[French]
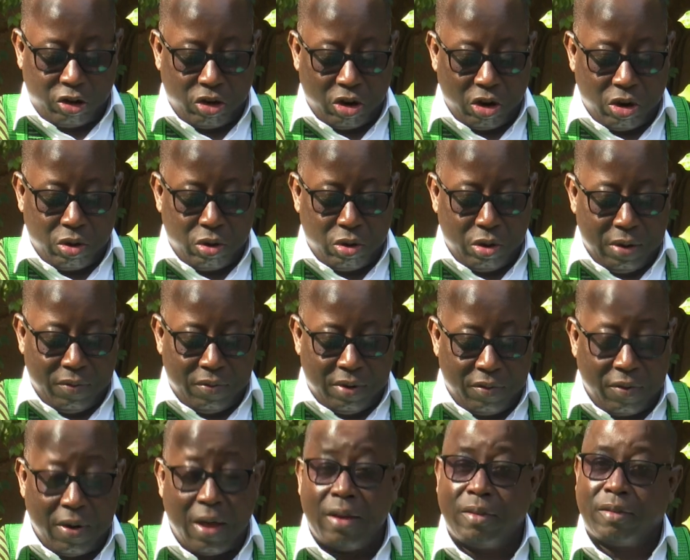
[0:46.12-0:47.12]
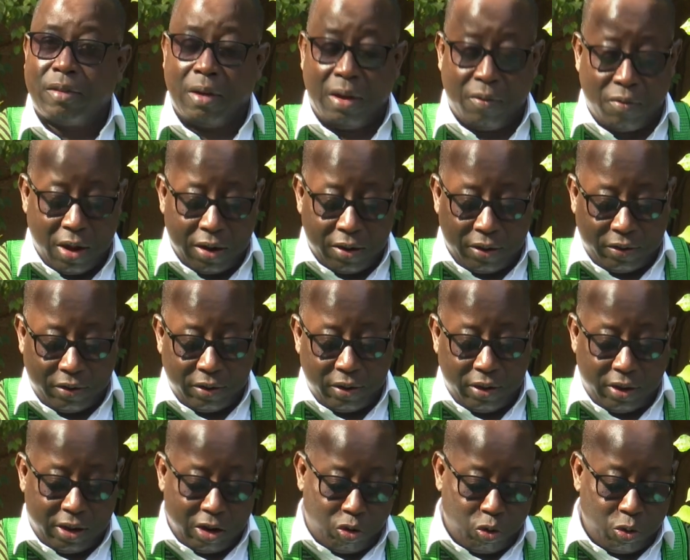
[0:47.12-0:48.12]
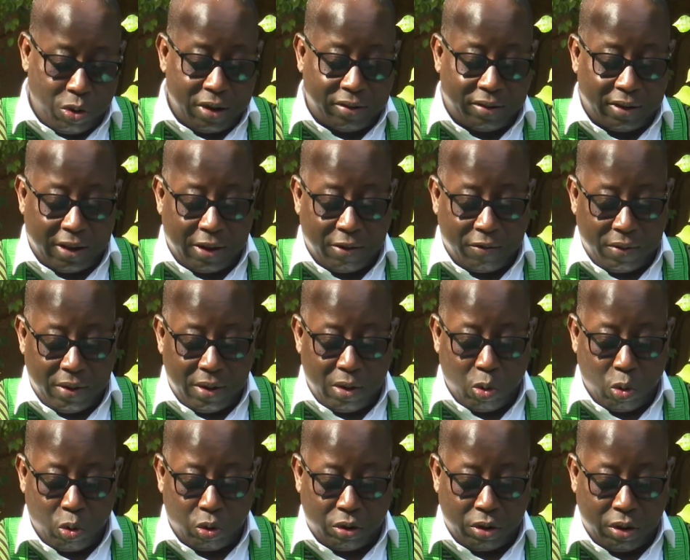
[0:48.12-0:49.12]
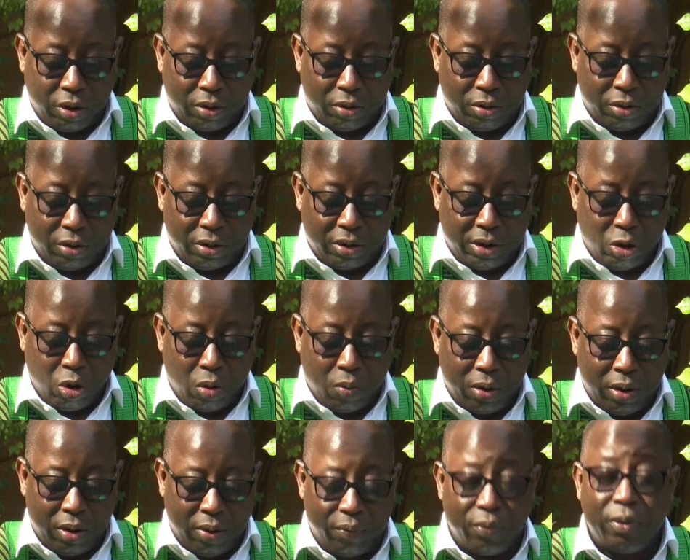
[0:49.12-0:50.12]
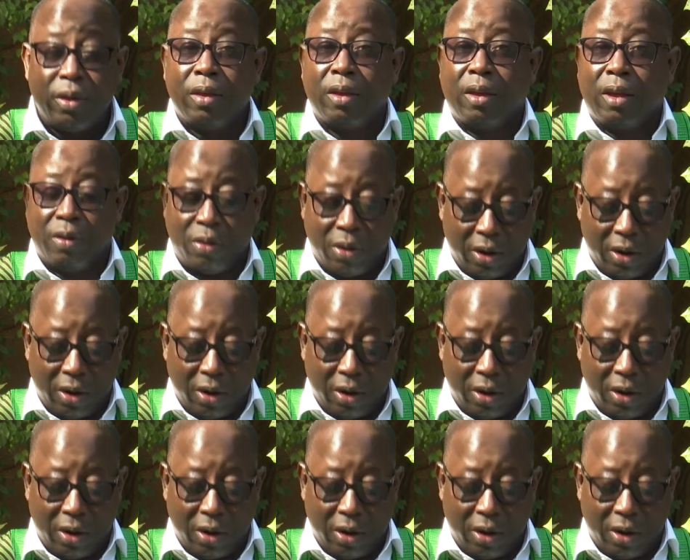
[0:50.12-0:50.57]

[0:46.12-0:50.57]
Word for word: Jean-Yves Duval, c'est un livre entretien, qui est journaliste écrivain, auteur de 10 romans, qui est